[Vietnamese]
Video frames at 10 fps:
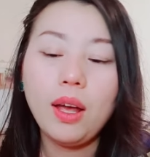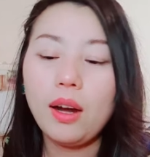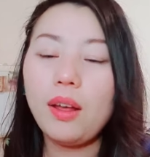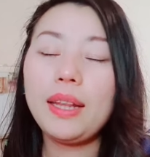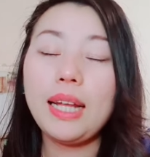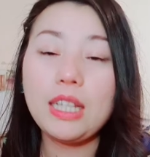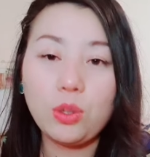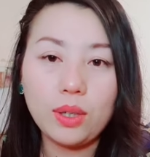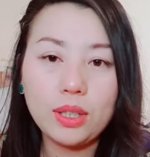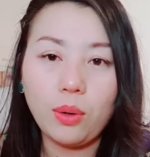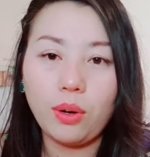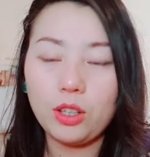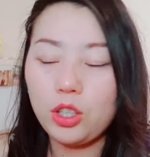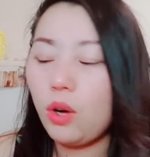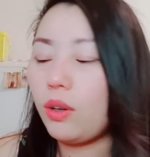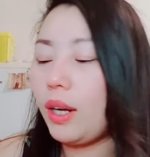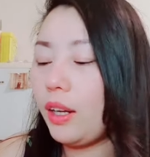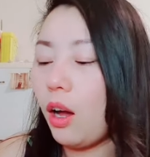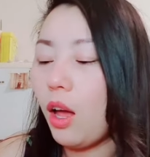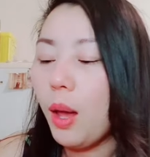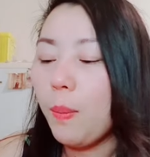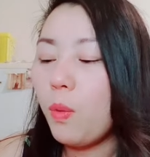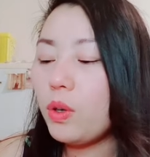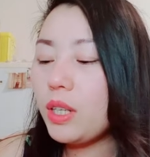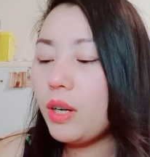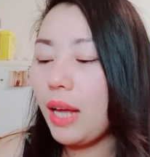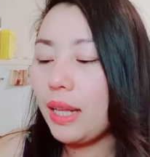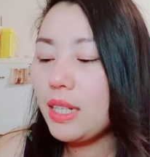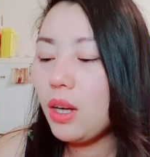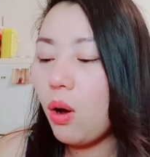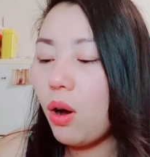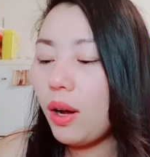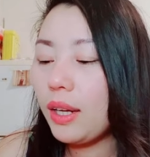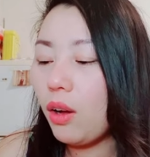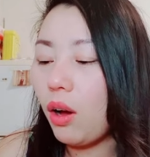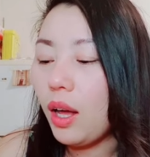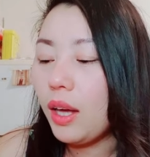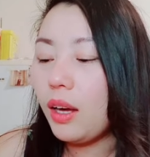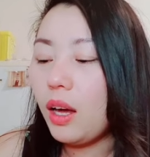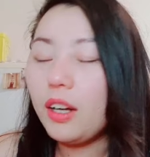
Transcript: nếu tiền chỗ trâu có rong này nhỏ mua trâu giá chị o này nhỏ ờ,